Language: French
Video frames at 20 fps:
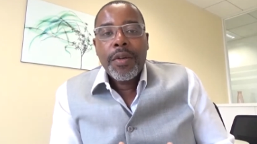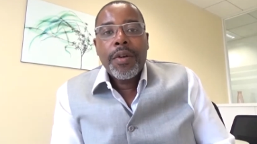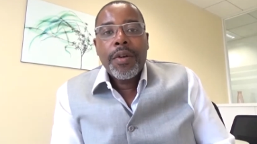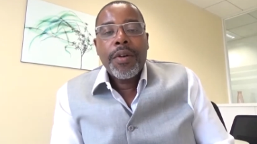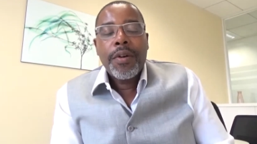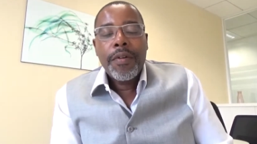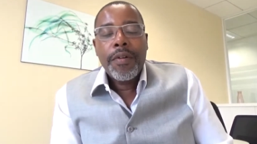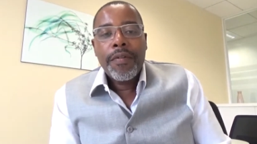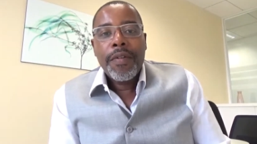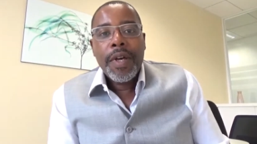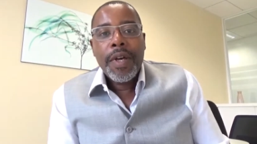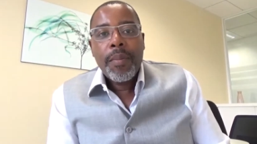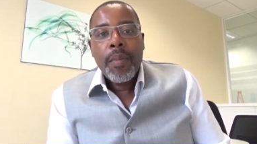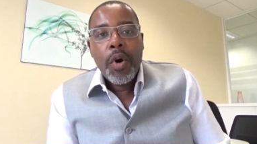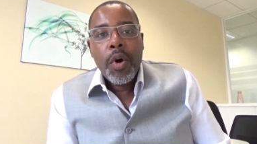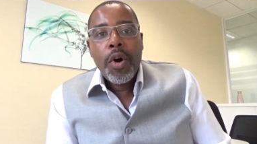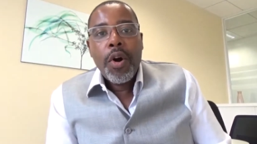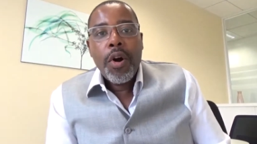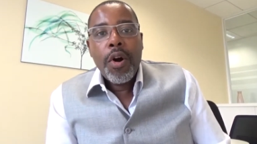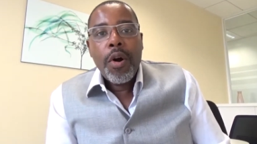euh,
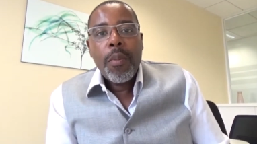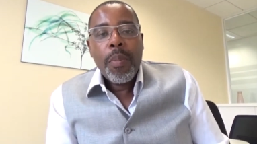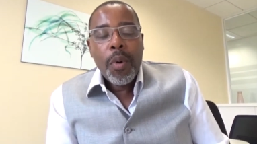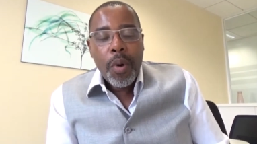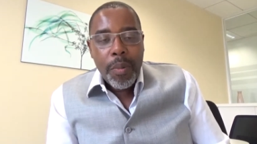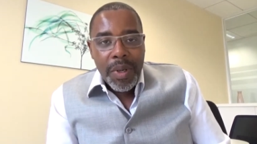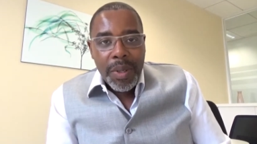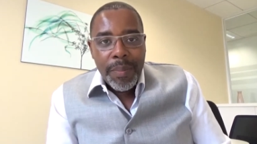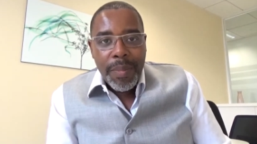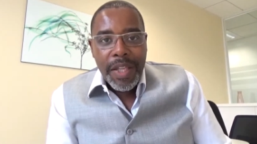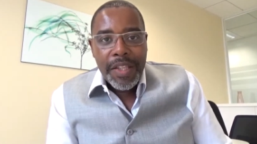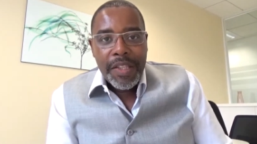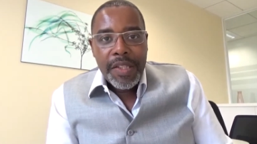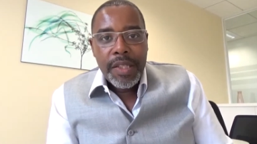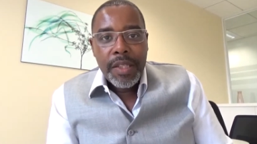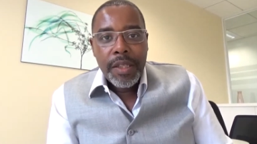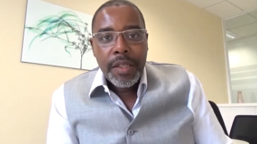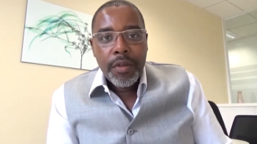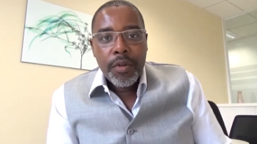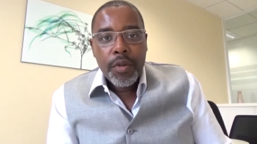vraiment euh,
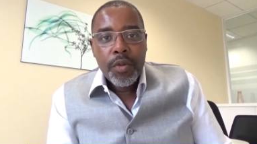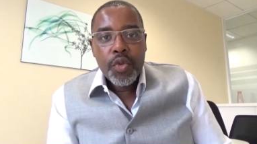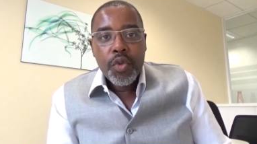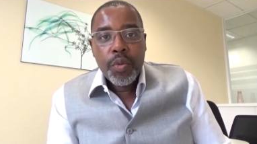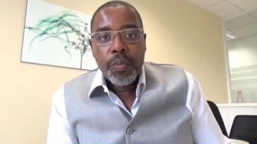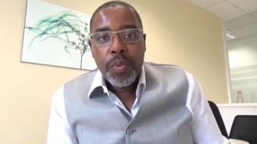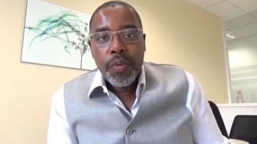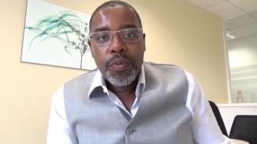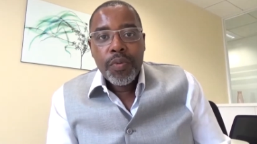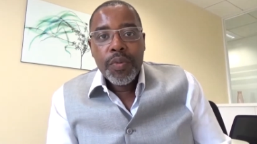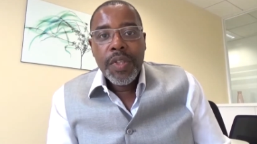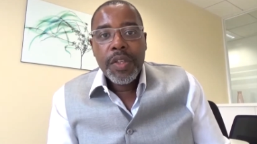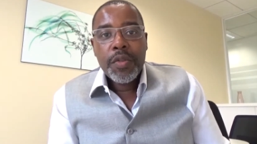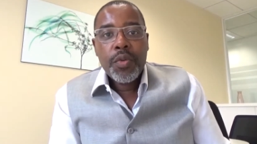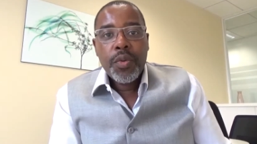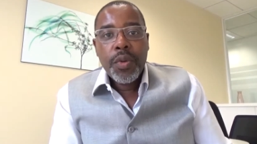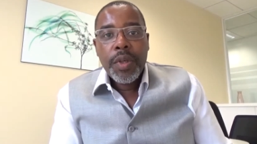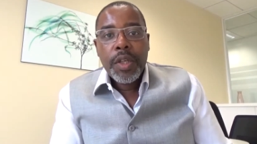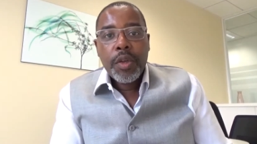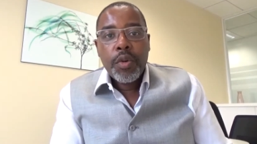problématique, je peux vous
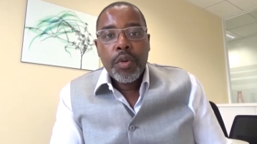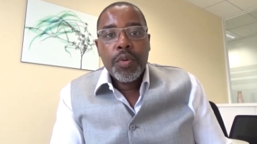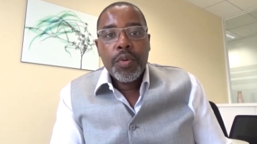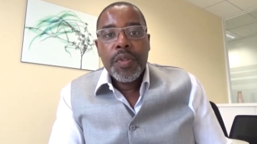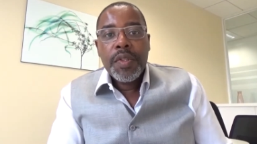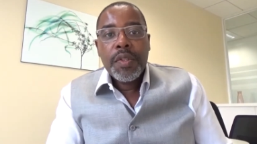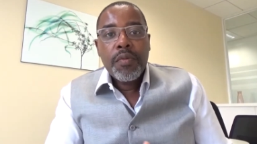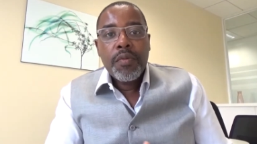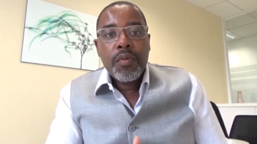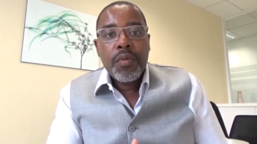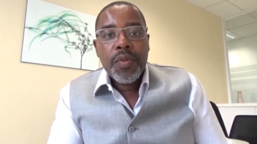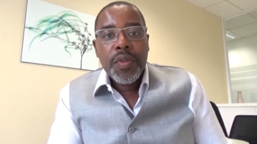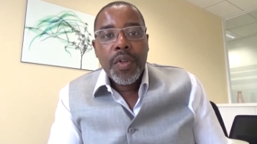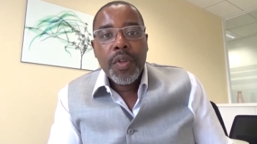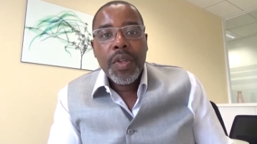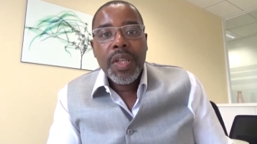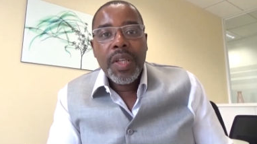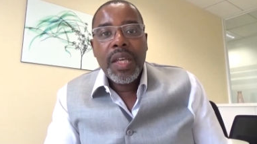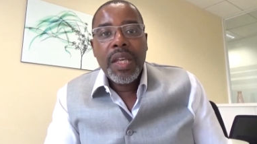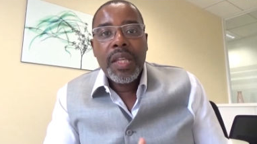assurer que si vous
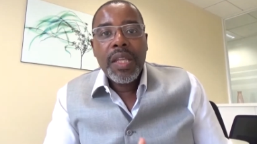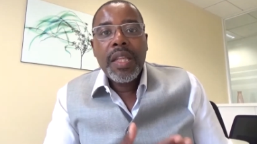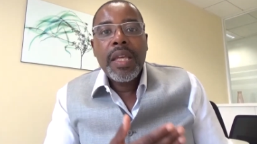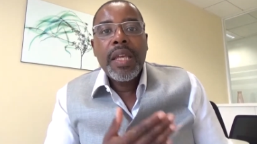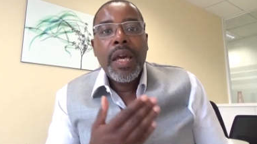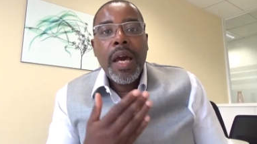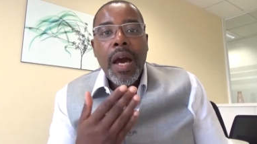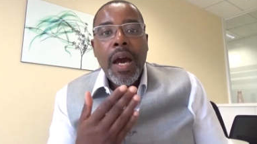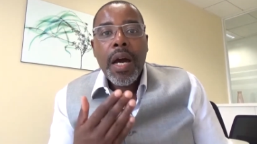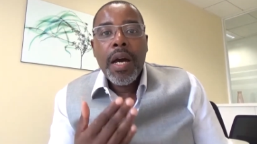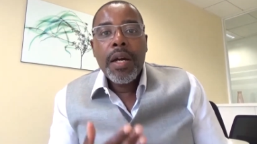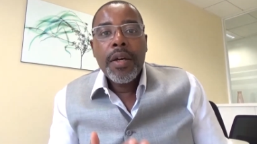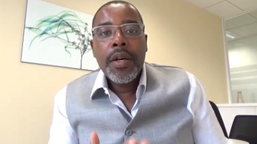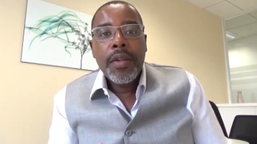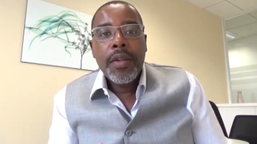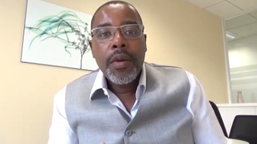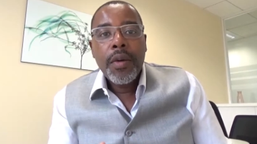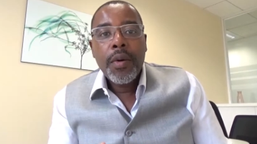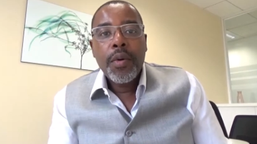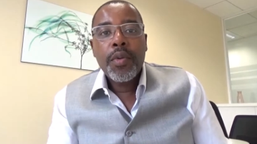entraînez
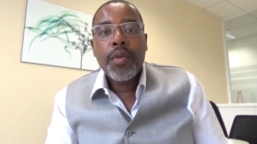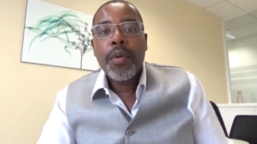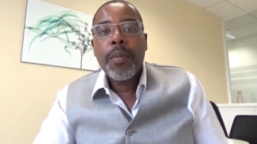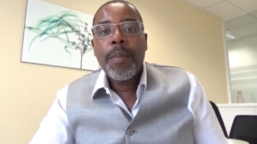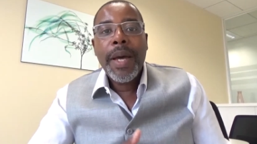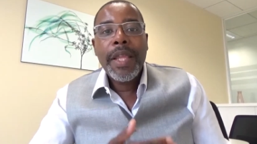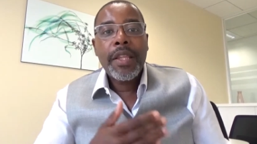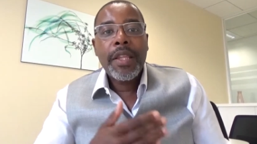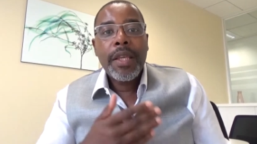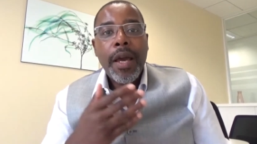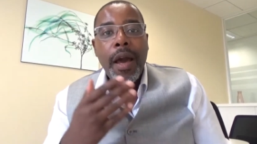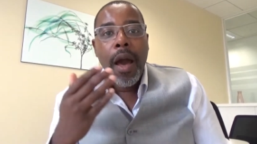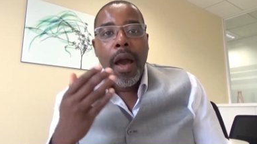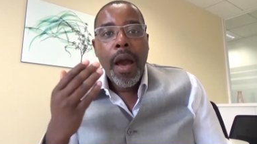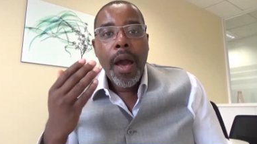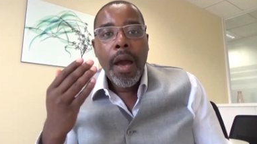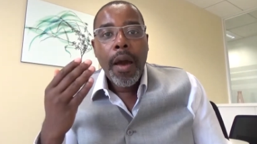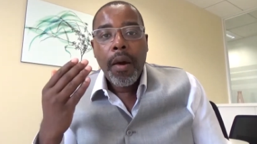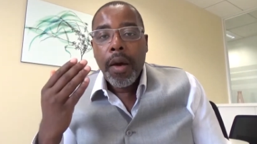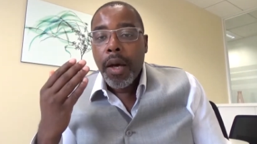un an de manière
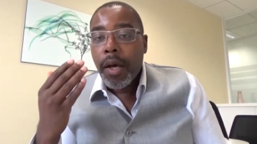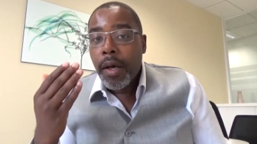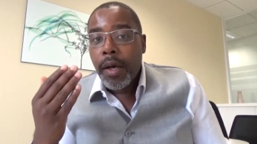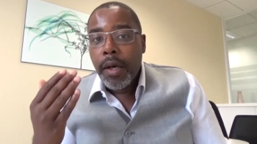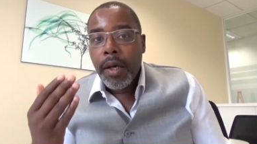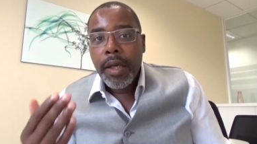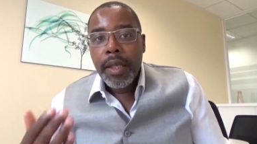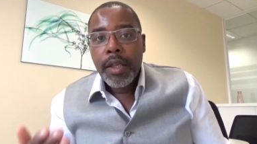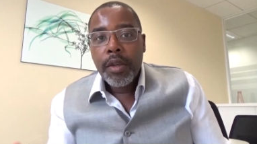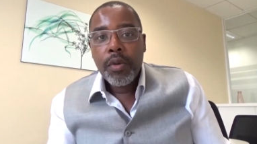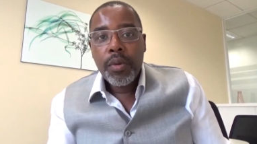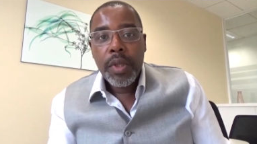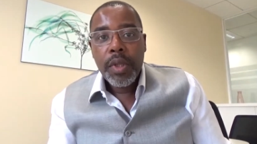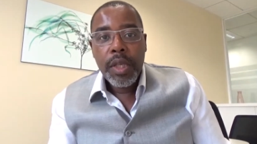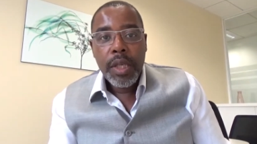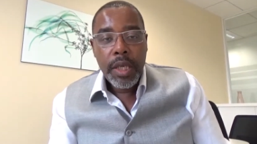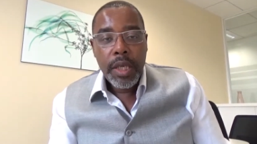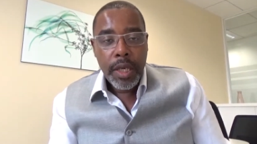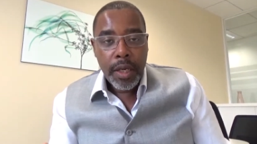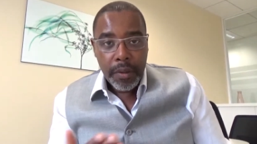
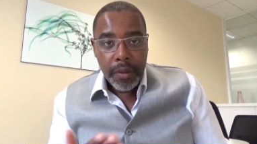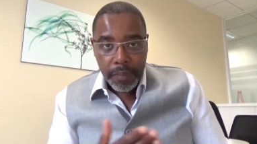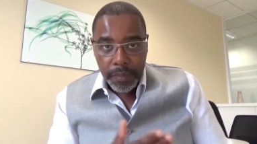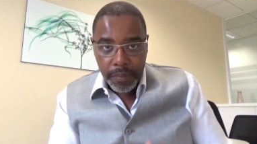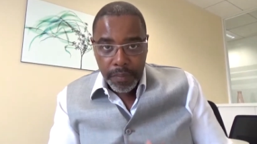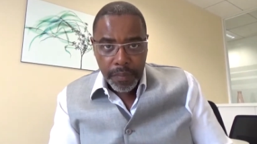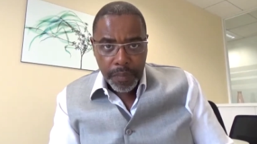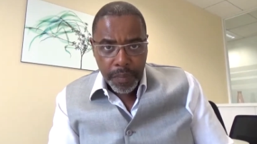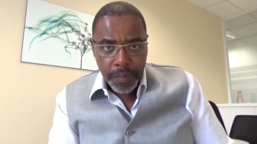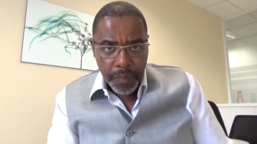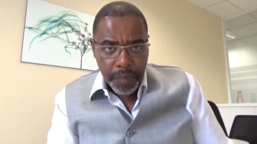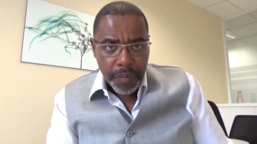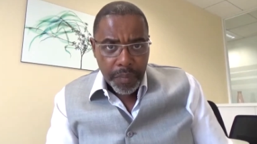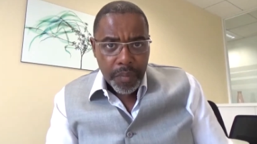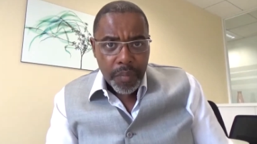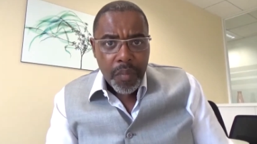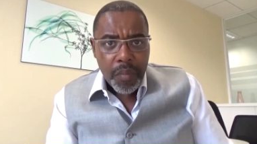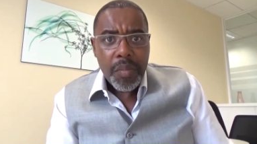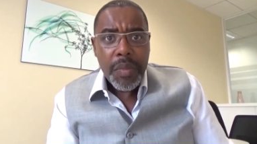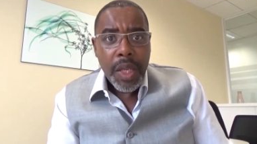régulière,
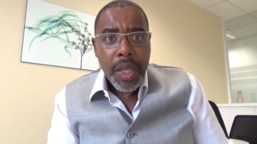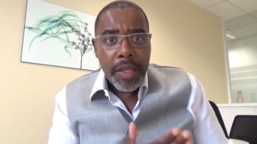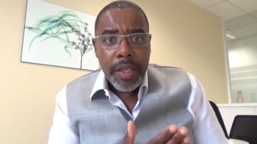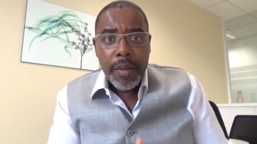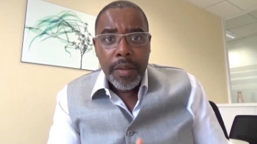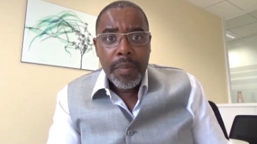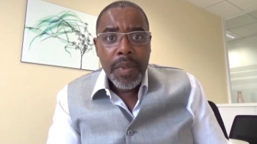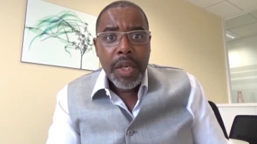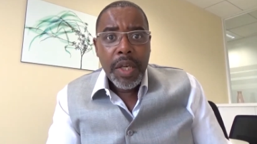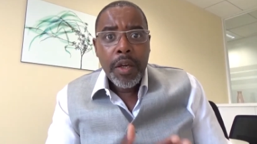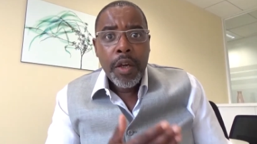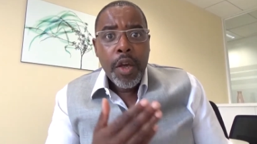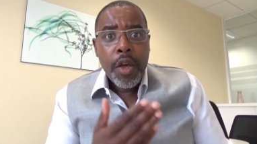eh bien,